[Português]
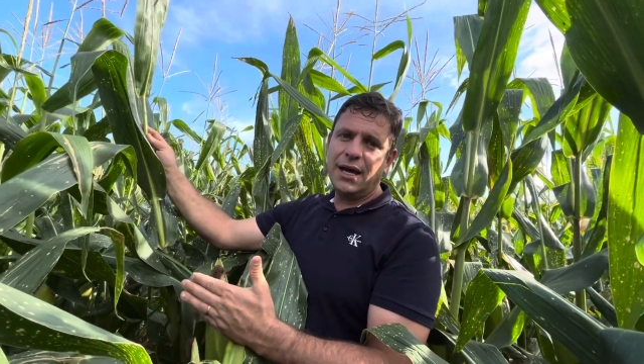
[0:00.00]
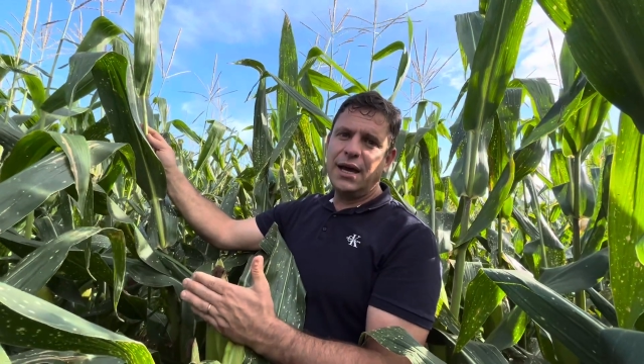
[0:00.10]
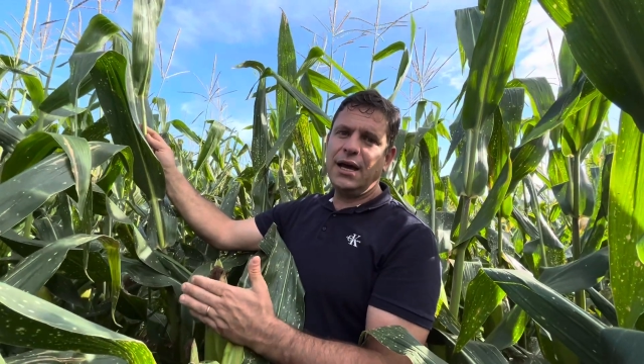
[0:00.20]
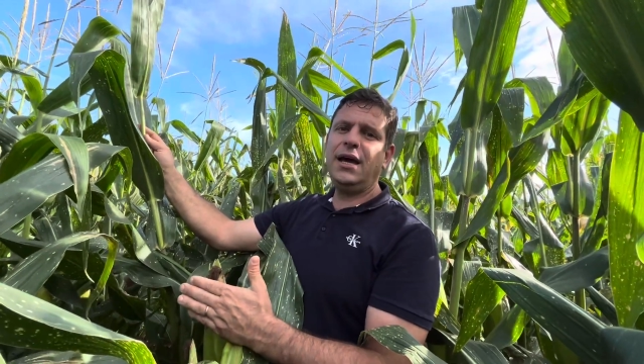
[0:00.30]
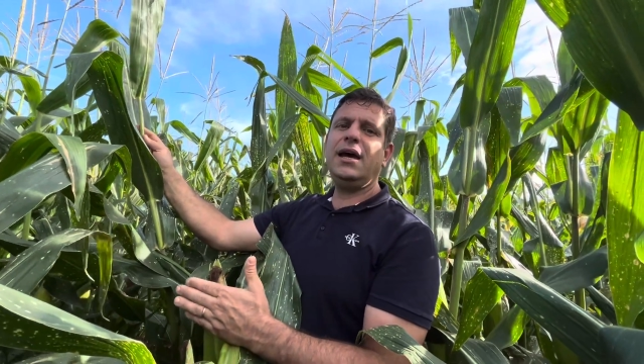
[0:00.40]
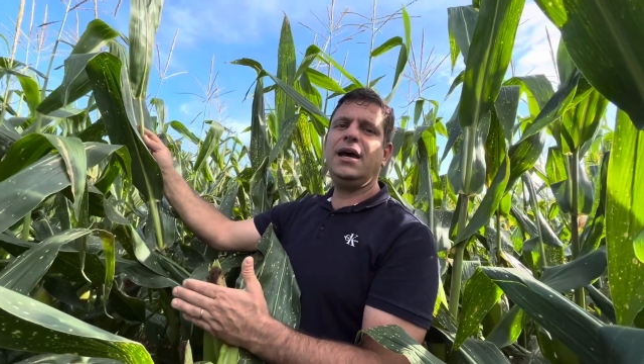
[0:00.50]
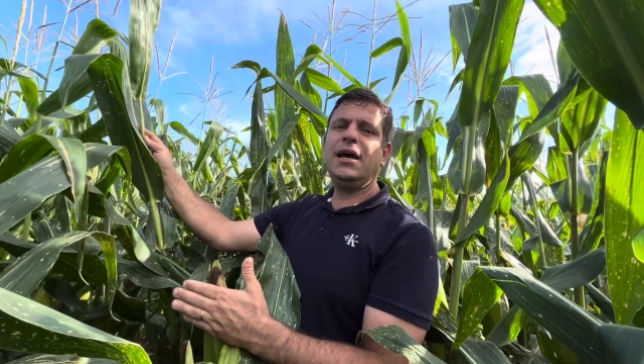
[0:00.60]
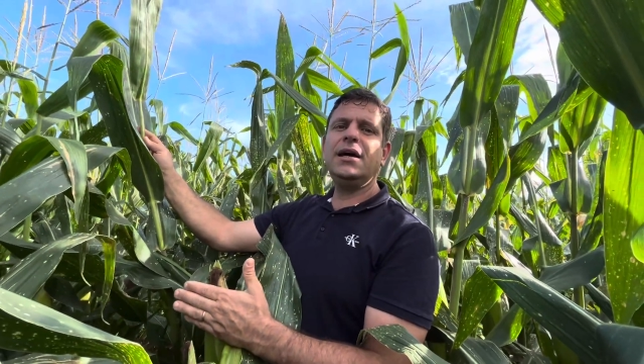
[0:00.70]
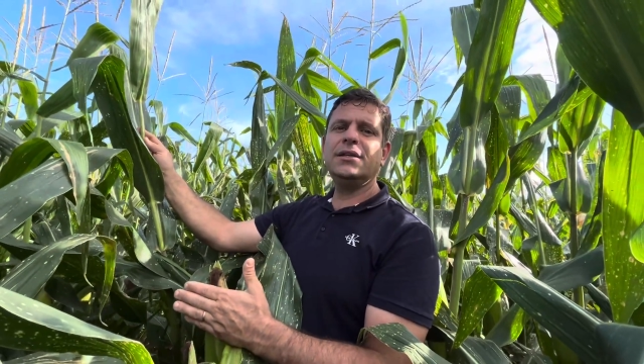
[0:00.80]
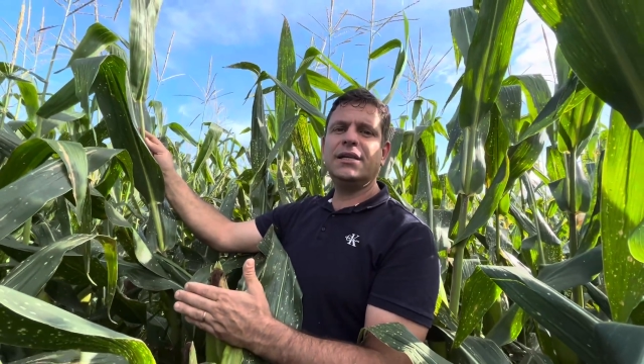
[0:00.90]

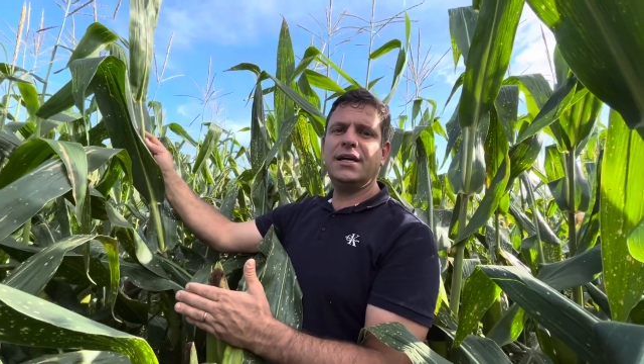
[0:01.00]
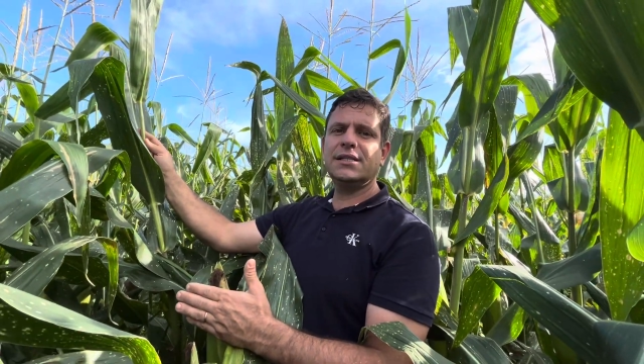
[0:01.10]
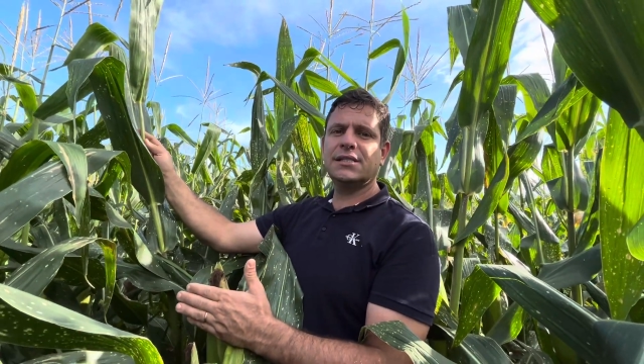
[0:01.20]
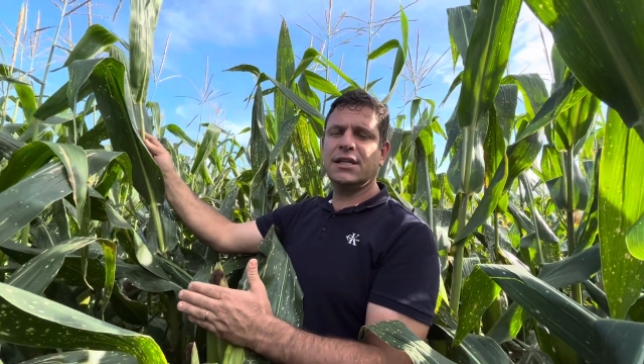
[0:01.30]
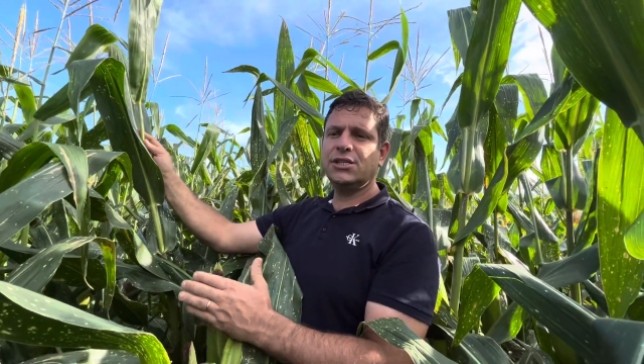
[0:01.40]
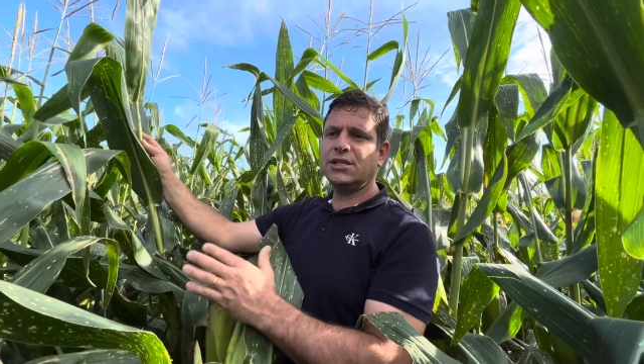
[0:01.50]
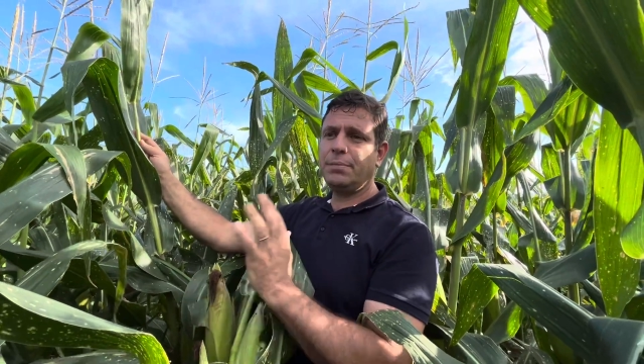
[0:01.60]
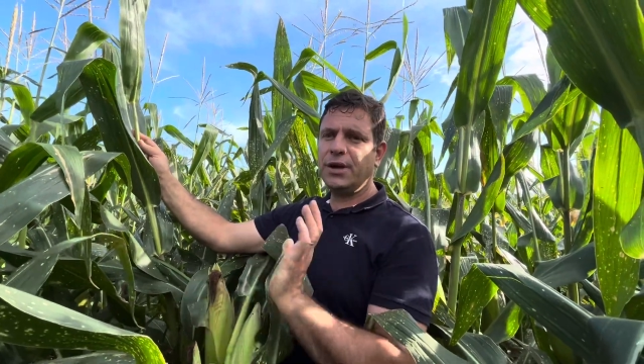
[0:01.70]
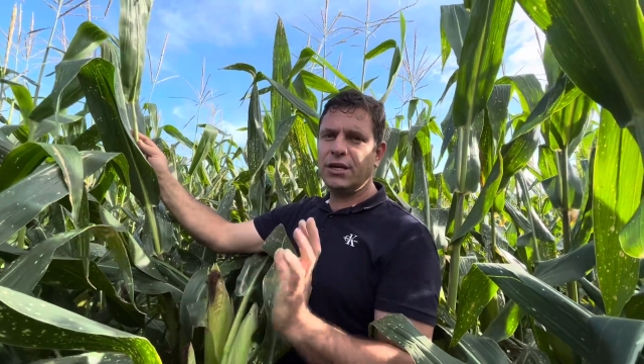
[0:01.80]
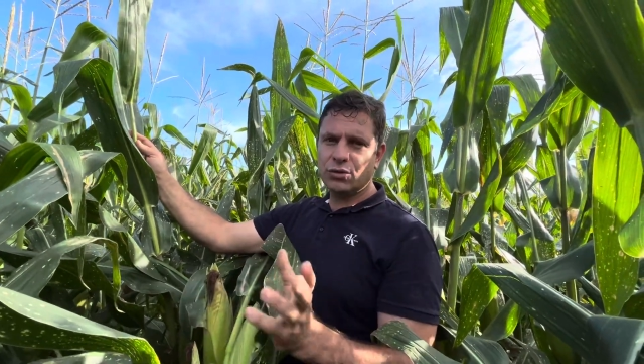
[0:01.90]
é, interessante
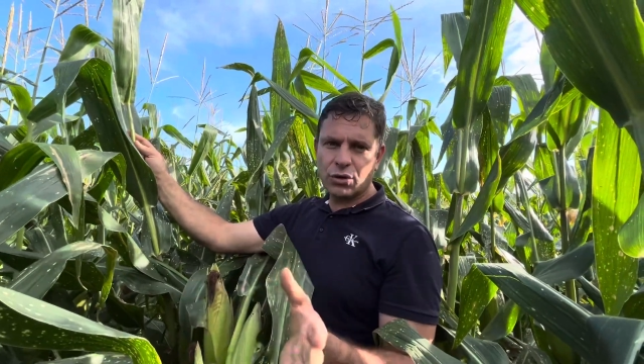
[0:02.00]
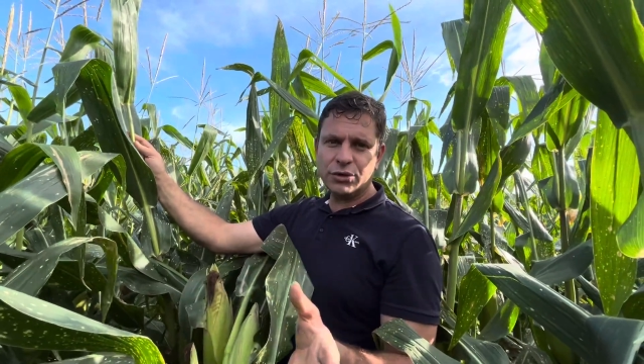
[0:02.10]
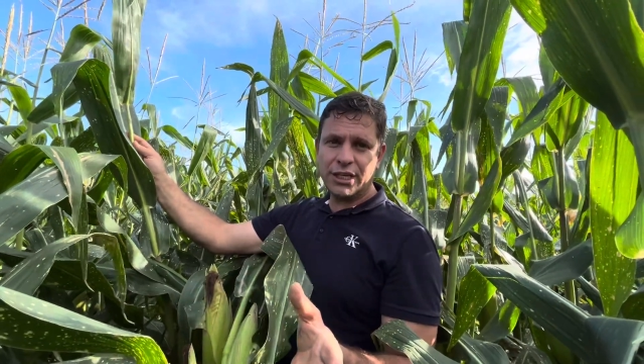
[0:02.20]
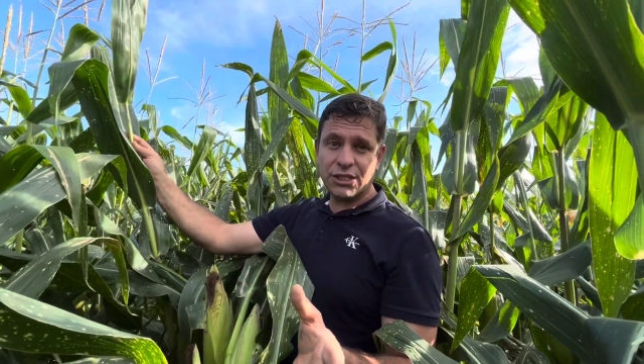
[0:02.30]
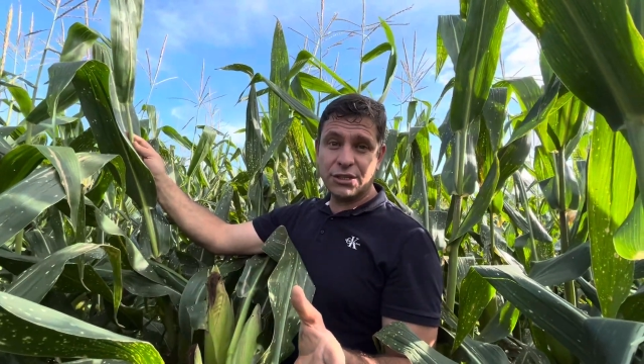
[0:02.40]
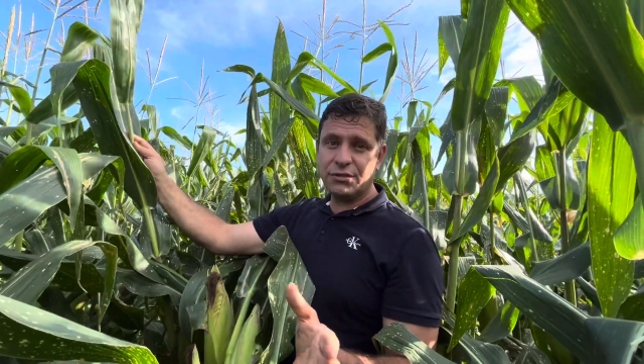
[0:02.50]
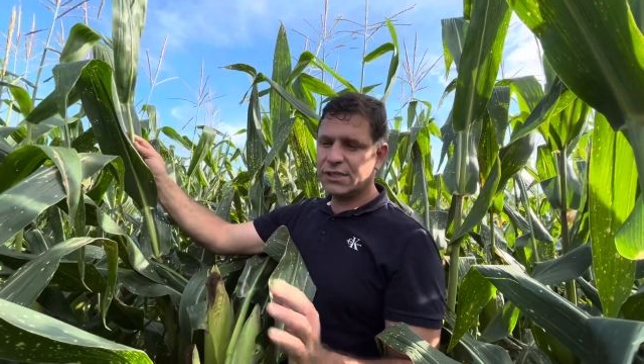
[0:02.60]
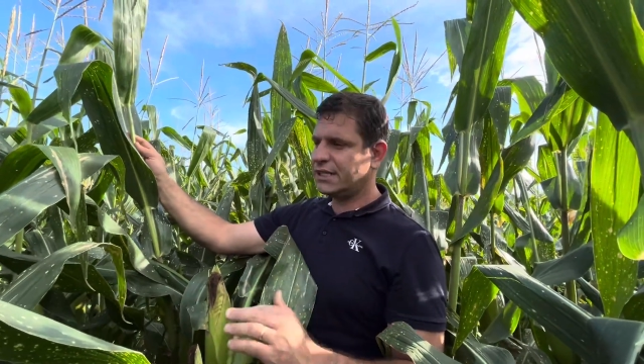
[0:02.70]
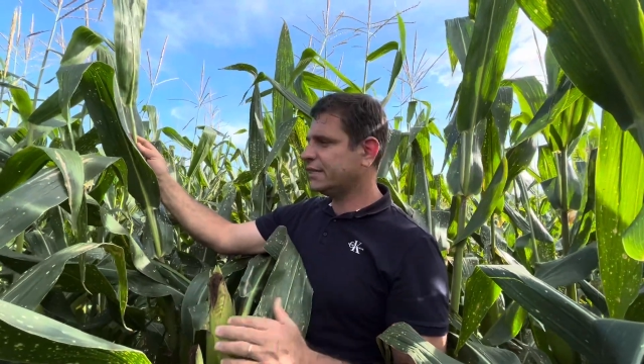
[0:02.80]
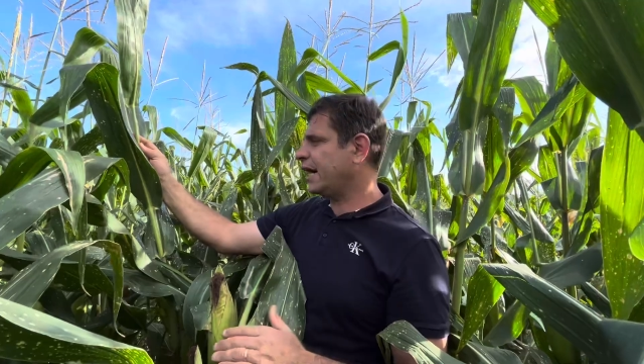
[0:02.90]
dependendo do contexto que
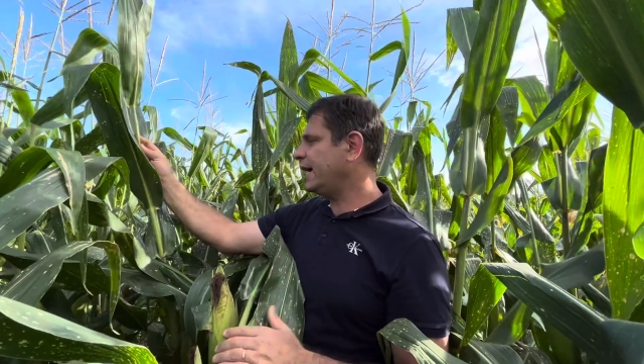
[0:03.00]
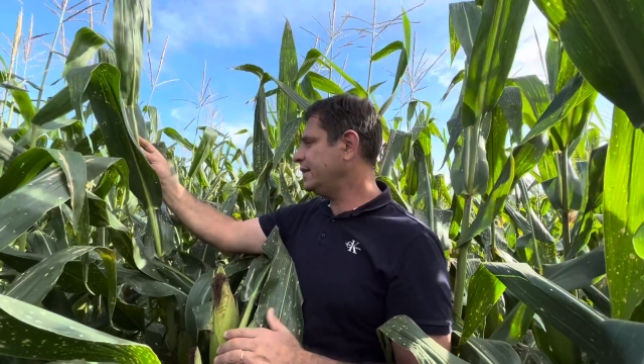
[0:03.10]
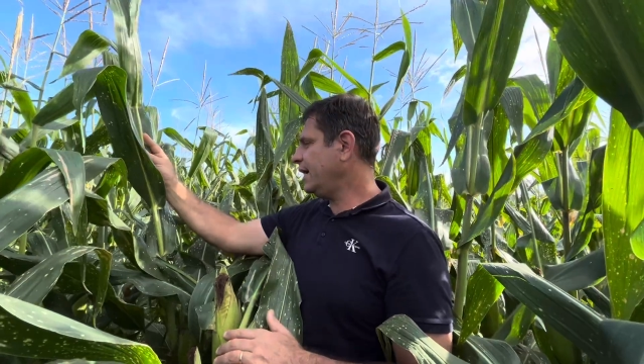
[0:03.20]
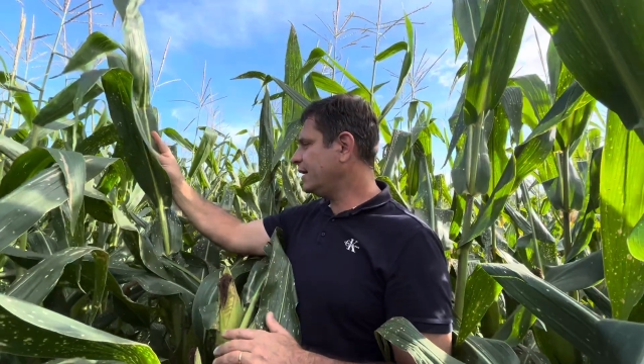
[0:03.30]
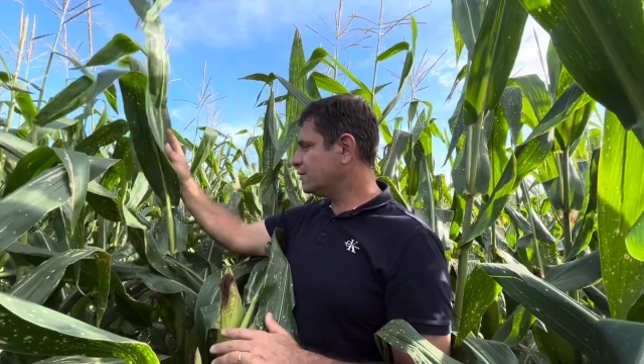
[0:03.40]
você está. Né?